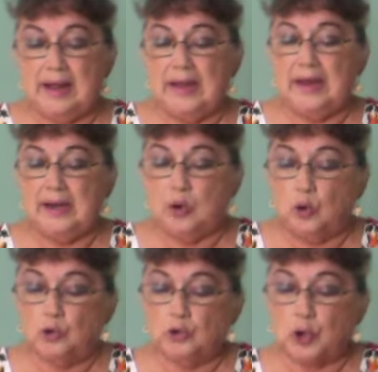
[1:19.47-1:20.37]
el
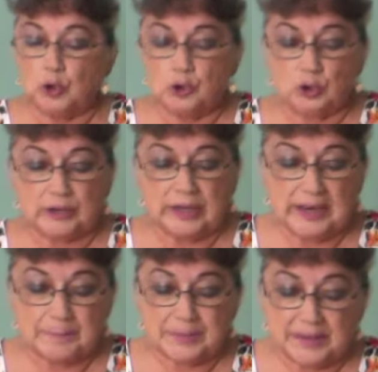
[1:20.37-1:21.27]
contorno de
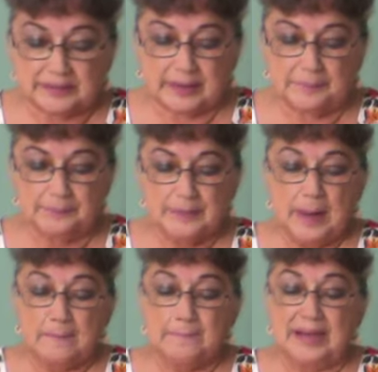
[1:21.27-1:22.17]
la piedra
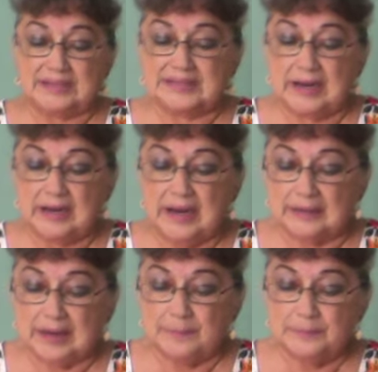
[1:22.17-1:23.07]
para
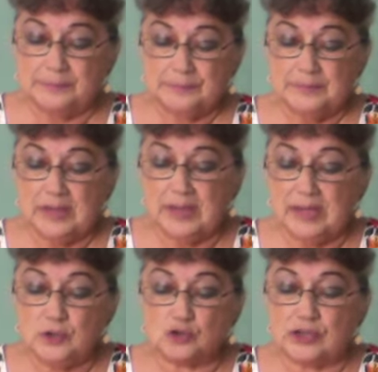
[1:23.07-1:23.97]
sacarla.
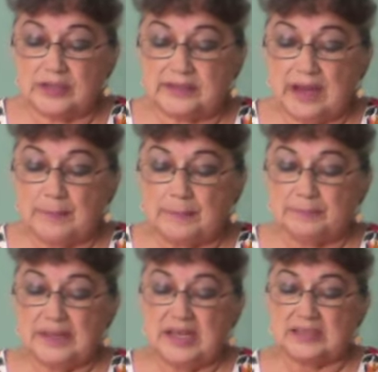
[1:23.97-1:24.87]
Ellos gritaban,
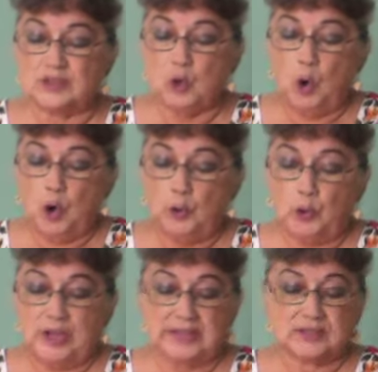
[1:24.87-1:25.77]
es
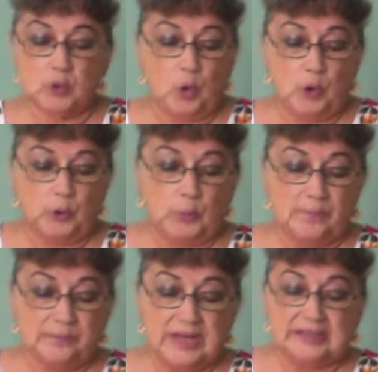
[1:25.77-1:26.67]
oro, es oro.
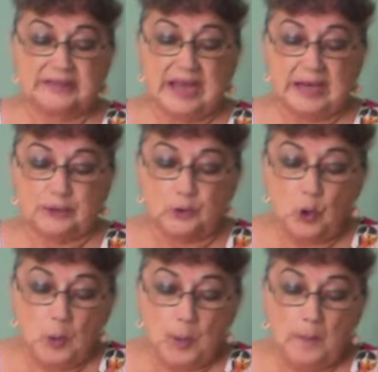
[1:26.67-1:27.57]

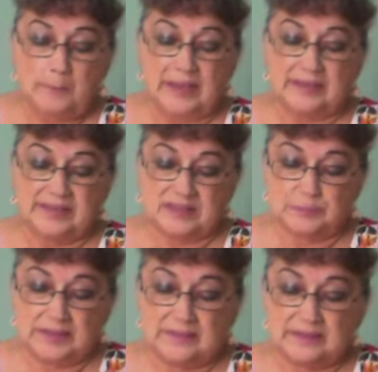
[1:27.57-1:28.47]
Tardó para
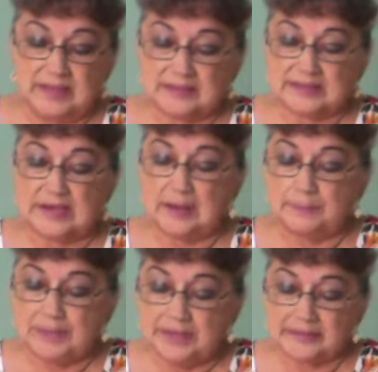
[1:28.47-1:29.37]
desprenderse la
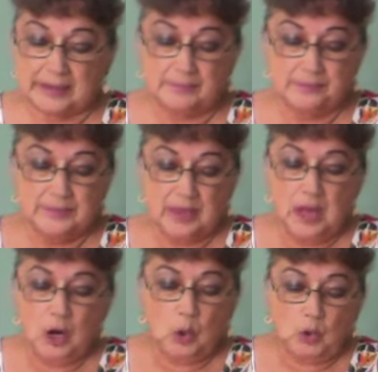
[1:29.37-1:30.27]
piedra.
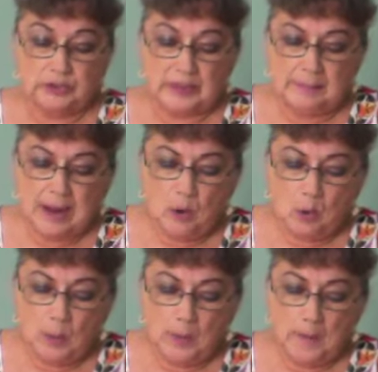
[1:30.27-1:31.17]
Con
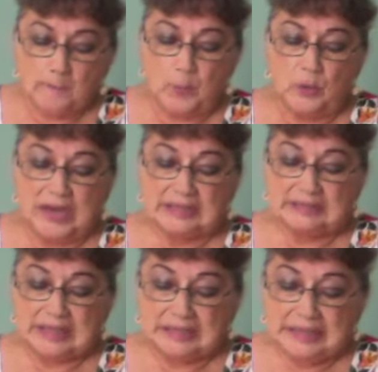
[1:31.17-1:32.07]
trabajo, por el
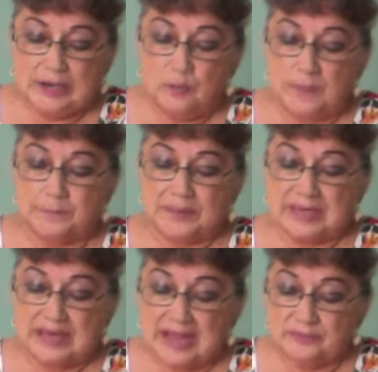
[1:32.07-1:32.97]
terreno
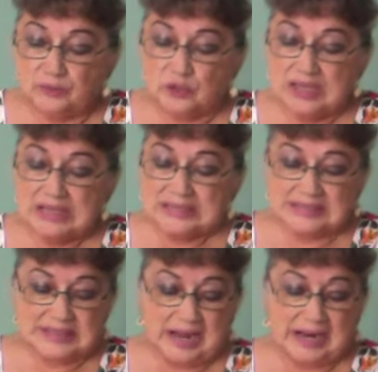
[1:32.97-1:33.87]
empinado,
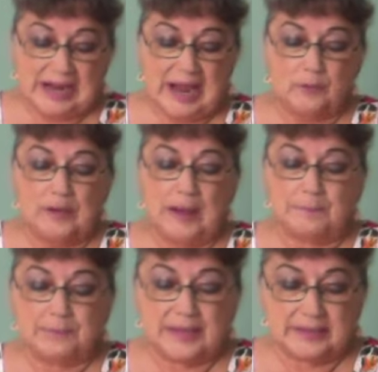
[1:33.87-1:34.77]
sacaron
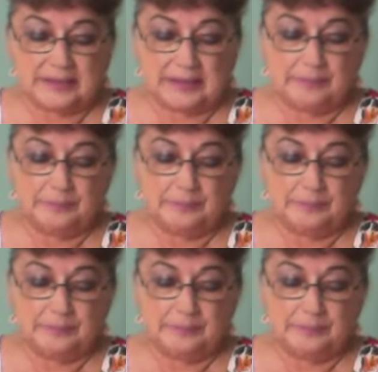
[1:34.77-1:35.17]
la piedra.